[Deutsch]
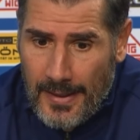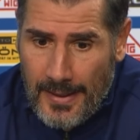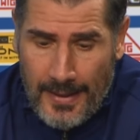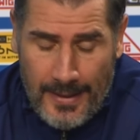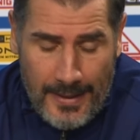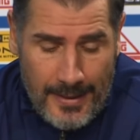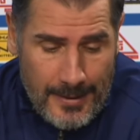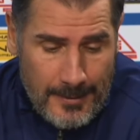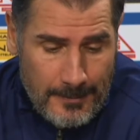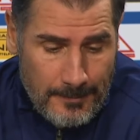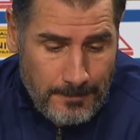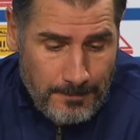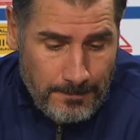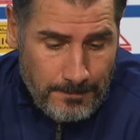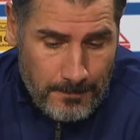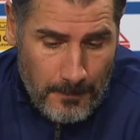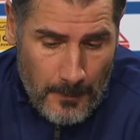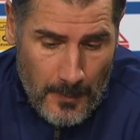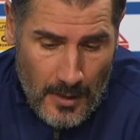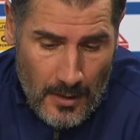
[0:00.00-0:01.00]

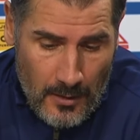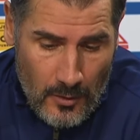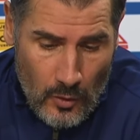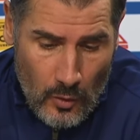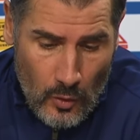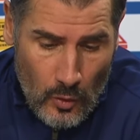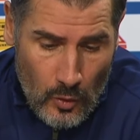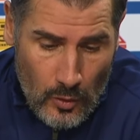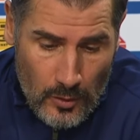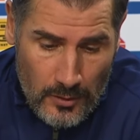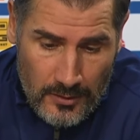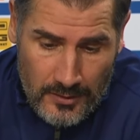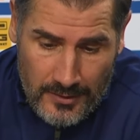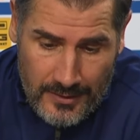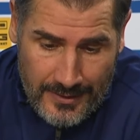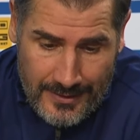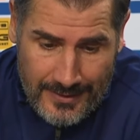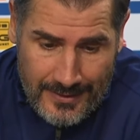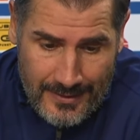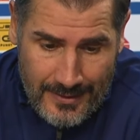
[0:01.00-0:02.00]
Ähm, und
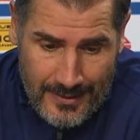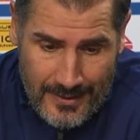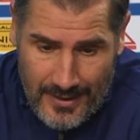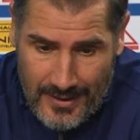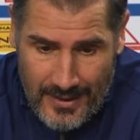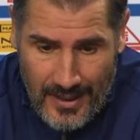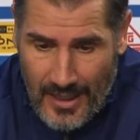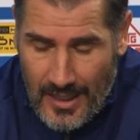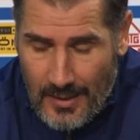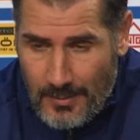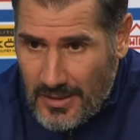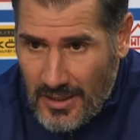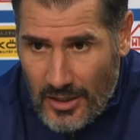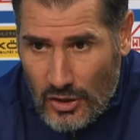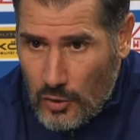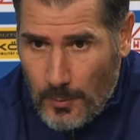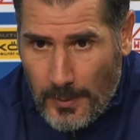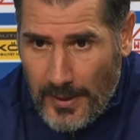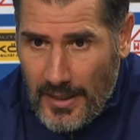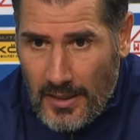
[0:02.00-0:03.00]
in der
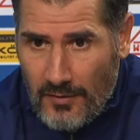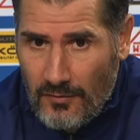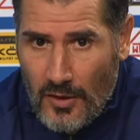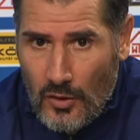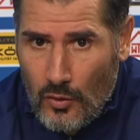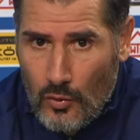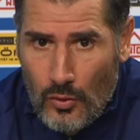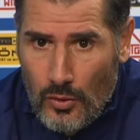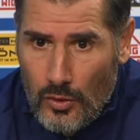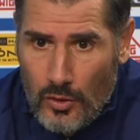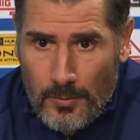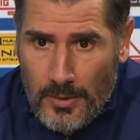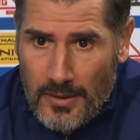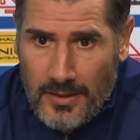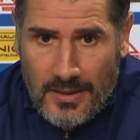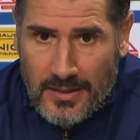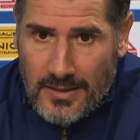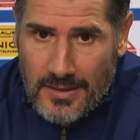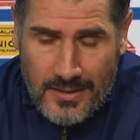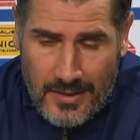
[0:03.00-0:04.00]
Halbzeit sprechen wir nur über
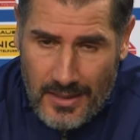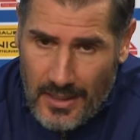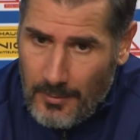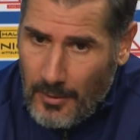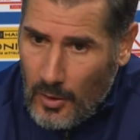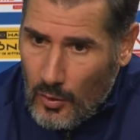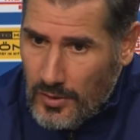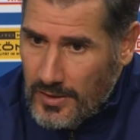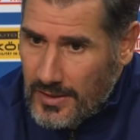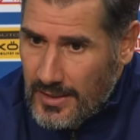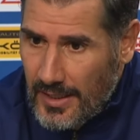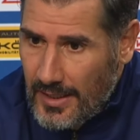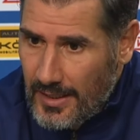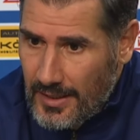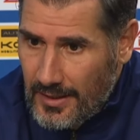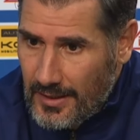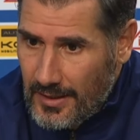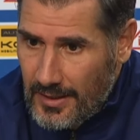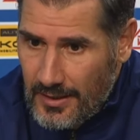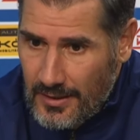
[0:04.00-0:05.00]
dieses Thema und
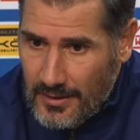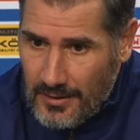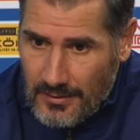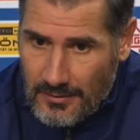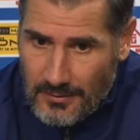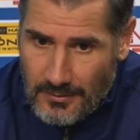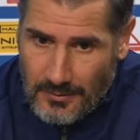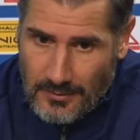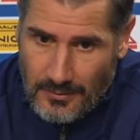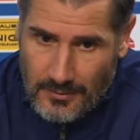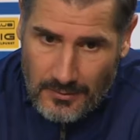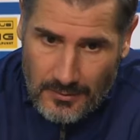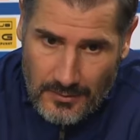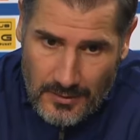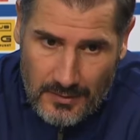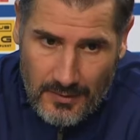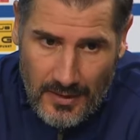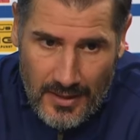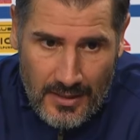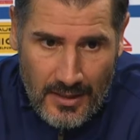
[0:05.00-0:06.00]
zeigen ihnen
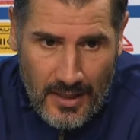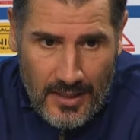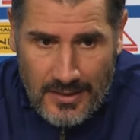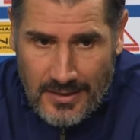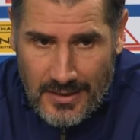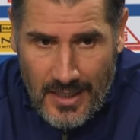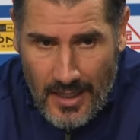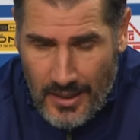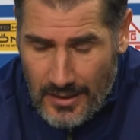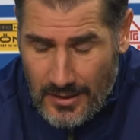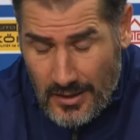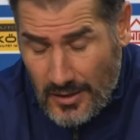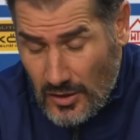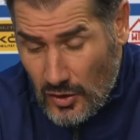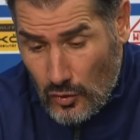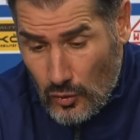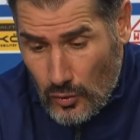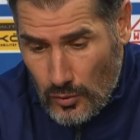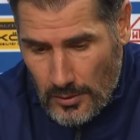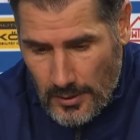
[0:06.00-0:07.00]
zwei, drei Sachen
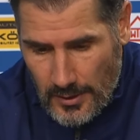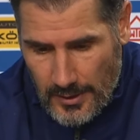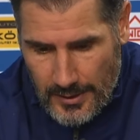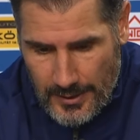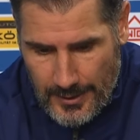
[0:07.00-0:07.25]
dazu.